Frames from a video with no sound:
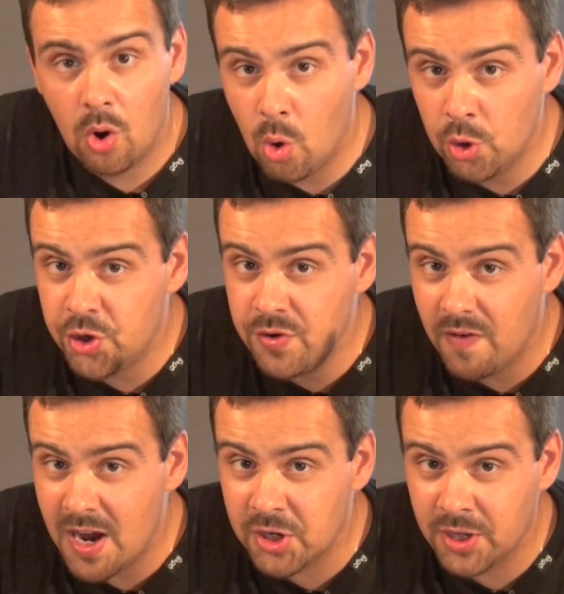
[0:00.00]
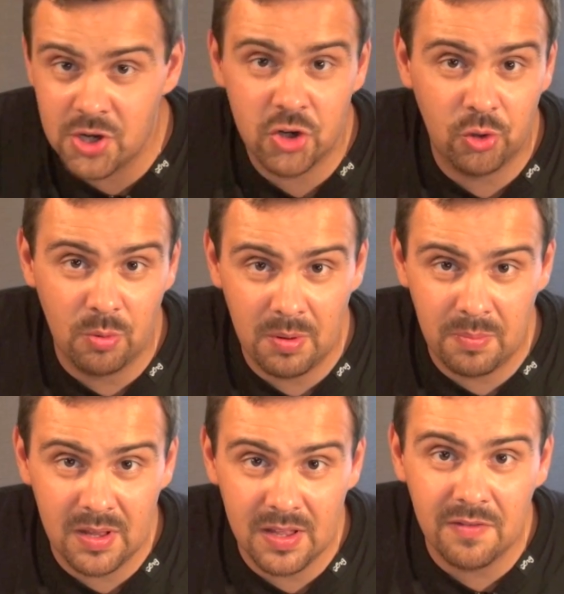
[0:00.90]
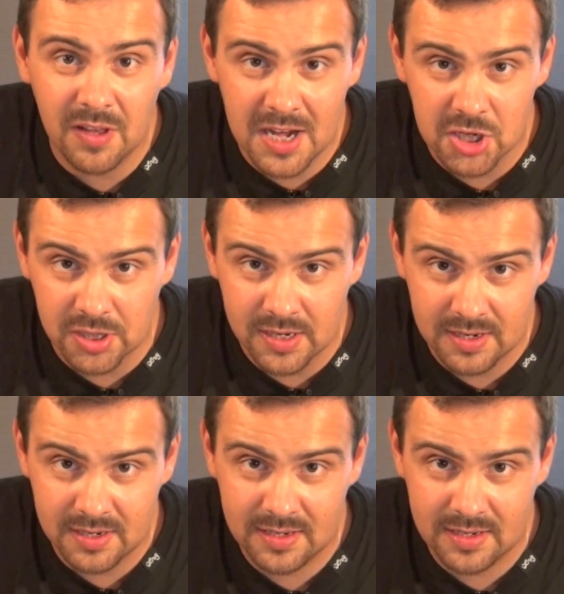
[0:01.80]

Очень важно, чтобы было влажно.